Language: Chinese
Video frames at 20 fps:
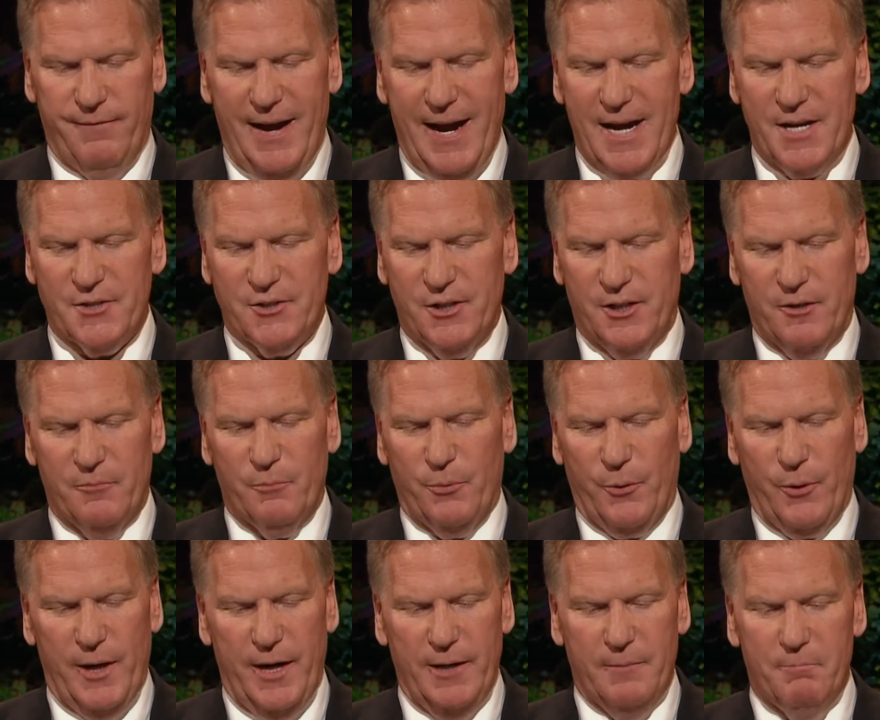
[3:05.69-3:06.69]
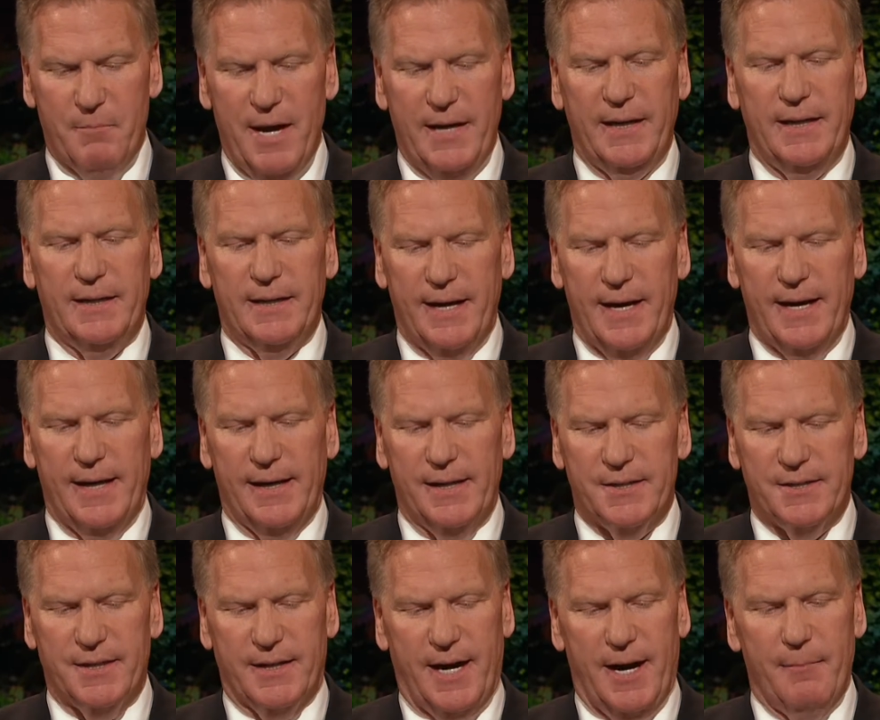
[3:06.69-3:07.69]
看呐，我坚持祷
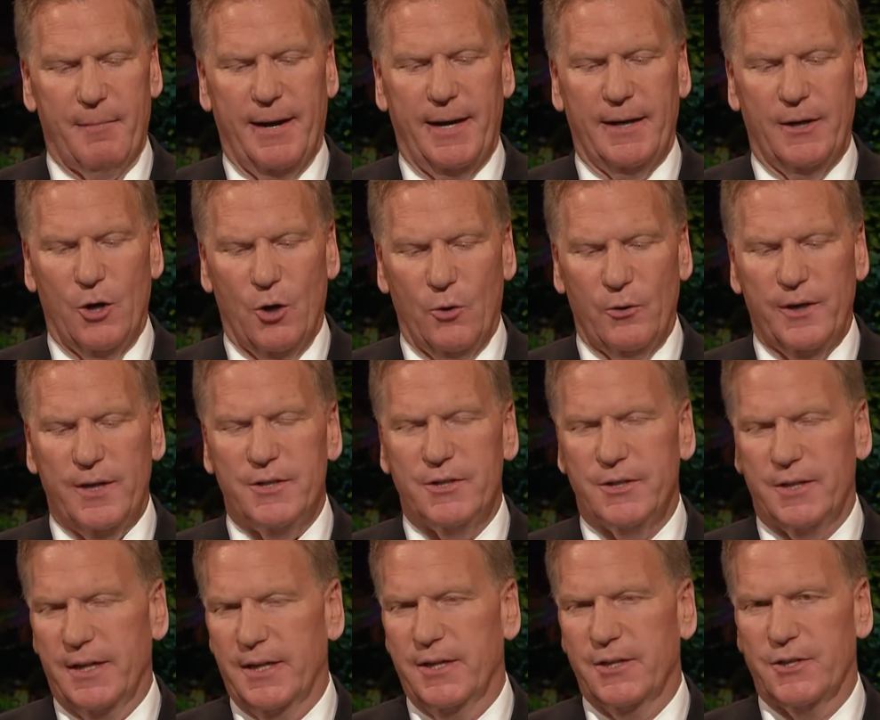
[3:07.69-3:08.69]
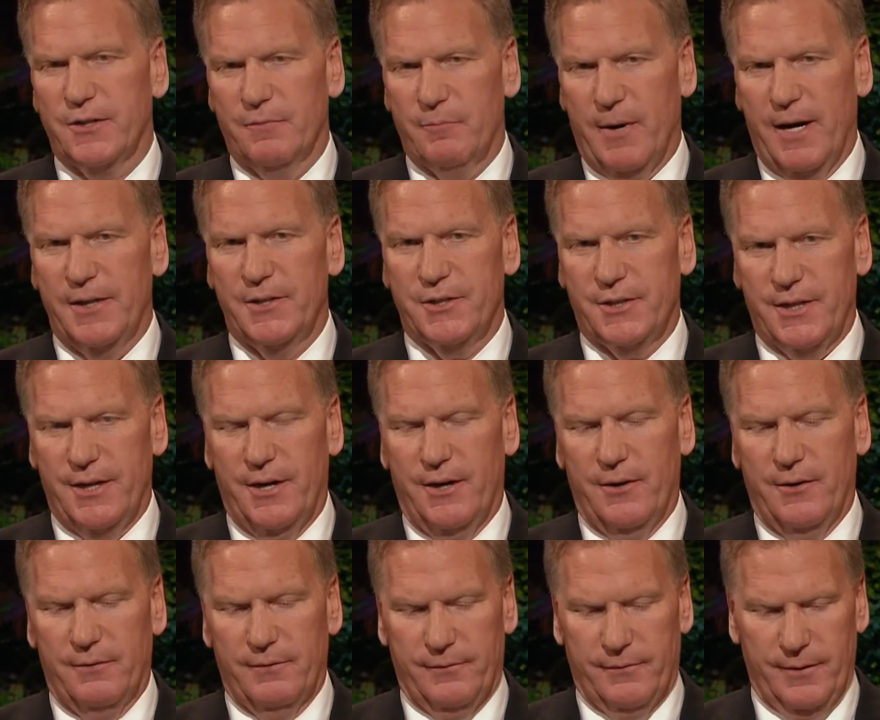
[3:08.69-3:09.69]
告了许多天，已知道这些
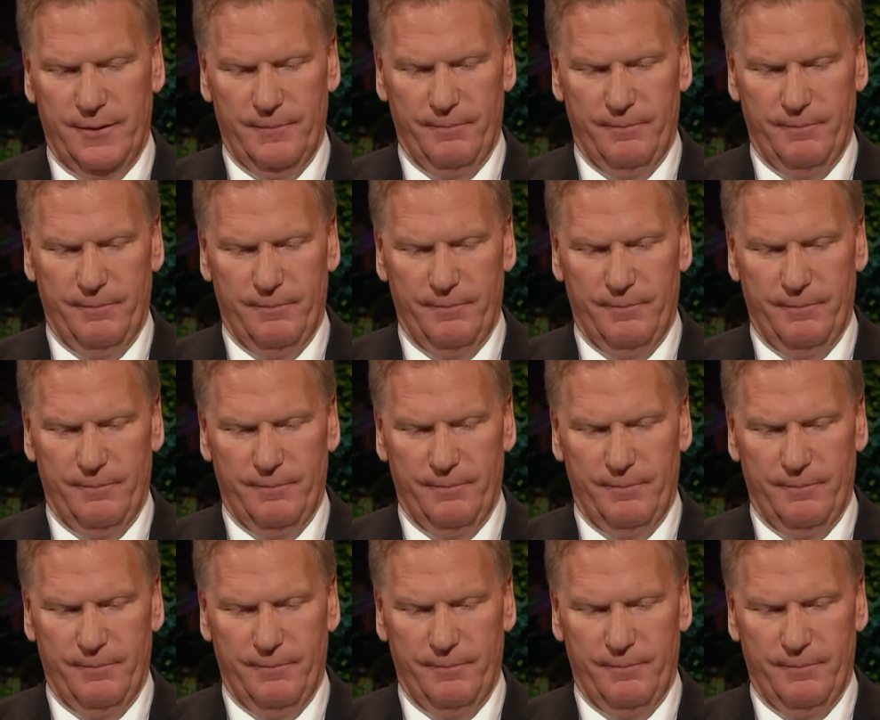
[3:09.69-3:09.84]
事。